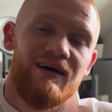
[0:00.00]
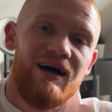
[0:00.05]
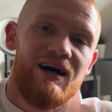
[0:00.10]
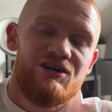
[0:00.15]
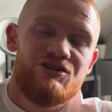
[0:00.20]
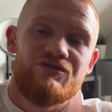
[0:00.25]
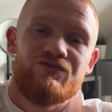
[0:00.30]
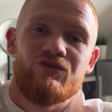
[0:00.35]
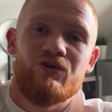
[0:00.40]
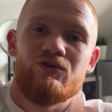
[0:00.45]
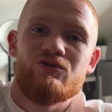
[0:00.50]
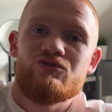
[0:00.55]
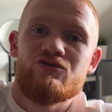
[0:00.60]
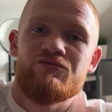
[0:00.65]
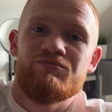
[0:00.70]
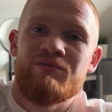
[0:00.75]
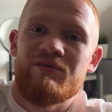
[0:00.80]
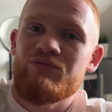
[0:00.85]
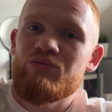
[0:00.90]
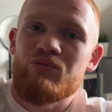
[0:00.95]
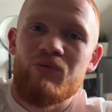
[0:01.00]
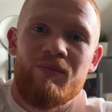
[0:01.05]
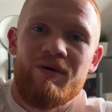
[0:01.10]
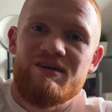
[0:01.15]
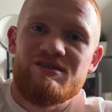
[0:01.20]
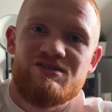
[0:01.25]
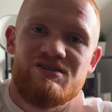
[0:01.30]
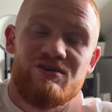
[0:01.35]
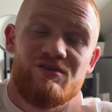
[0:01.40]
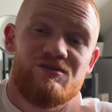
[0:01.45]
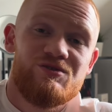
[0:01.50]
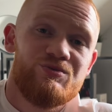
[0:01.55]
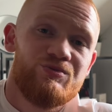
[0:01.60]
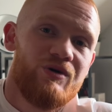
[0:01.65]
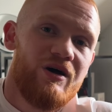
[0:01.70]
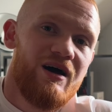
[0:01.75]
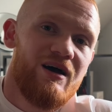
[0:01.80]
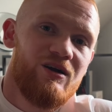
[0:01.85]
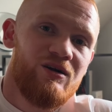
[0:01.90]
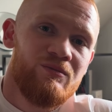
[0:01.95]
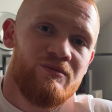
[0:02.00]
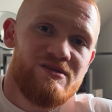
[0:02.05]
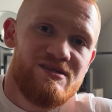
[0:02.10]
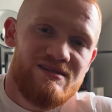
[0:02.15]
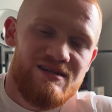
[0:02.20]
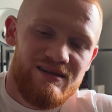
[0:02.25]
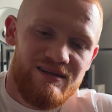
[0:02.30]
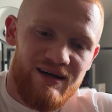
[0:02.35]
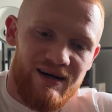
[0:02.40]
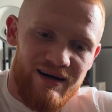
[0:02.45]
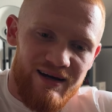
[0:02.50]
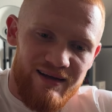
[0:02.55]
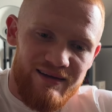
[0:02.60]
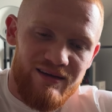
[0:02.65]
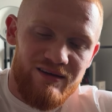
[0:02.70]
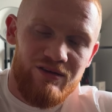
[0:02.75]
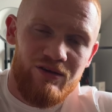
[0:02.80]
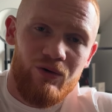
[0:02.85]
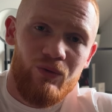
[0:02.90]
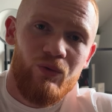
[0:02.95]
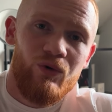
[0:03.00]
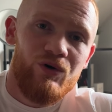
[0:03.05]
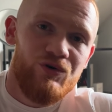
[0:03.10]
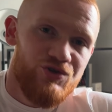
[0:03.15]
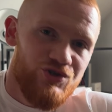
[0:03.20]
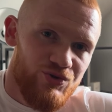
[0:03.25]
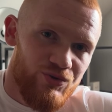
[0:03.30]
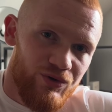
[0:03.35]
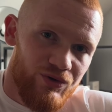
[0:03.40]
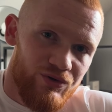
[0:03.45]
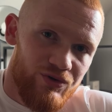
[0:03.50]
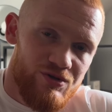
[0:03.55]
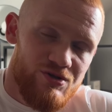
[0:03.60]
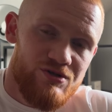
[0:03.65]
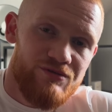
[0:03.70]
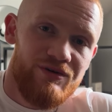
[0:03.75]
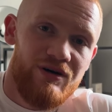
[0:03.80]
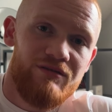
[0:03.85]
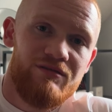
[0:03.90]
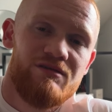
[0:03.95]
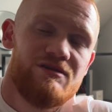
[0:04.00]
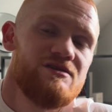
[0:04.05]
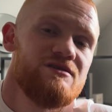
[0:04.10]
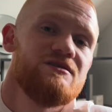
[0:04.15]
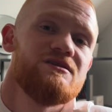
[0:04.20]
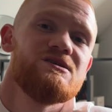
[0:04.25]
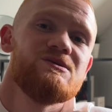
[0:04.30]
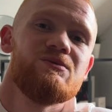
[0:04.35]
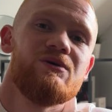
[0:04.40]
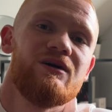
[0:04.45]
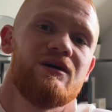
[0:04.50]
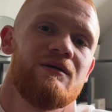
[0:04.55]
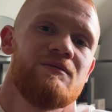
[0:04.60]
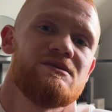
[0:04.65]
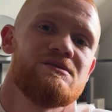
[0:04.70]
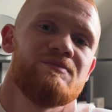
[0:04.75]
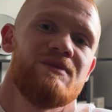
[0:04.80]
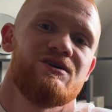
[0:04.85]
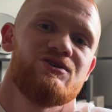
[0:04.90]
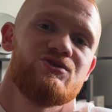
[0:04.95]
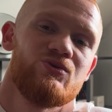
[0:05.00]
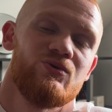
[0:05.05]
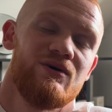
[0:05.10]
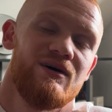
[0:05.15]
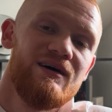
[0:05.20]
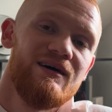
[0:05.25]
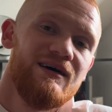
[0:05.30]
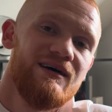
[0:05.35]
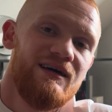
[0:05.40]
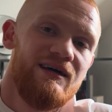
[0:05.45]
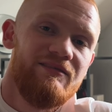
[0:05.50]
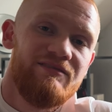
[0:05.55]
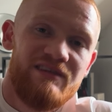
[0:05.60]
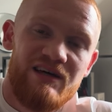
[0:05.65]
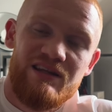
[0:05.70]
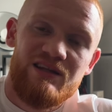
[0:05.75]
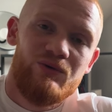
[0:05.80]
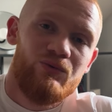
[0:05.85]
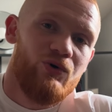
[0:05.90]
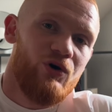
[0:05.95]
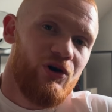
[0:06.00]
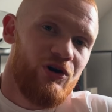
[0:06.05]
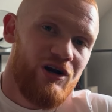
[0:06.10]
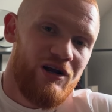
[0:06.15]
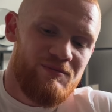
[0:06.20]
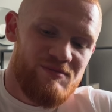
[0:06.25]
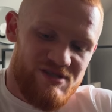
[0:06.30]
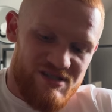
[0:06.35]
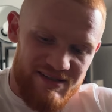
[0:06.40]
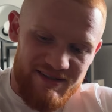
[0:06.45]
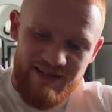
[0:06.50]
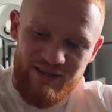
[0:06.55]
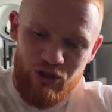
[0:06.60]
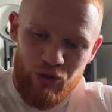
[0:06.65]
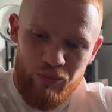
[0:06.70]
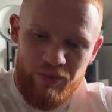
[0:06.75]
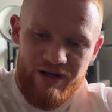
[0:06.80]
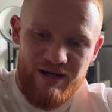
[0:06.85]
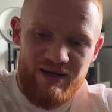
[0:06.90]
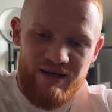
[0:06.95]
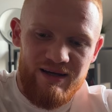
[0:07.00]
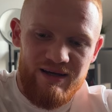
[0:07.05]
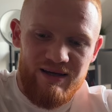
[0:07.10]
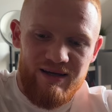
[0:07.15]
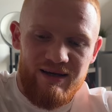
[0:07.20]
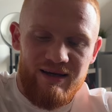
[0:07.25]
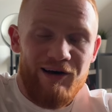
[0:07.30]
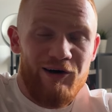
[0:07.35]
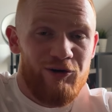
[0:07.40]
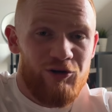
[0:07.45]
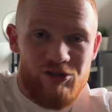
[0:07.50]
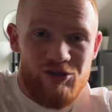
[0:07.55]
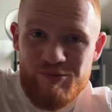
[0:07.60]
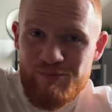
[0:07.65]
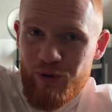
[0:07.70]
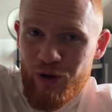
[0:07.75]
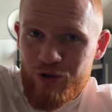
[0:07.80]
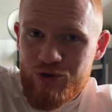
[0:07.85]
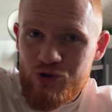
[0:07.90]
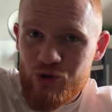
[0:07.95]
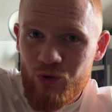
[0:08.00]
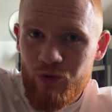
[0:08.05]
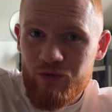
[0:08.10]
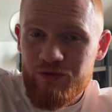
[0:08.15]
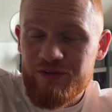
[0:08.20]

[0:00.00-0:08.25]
Aż w końcu w pewnym momencie rozbrzmiała jego muzyka na arenie, dołączył on do Survivor Series Wargames meczu i wtedy Wargames się na dobre rozpoczął.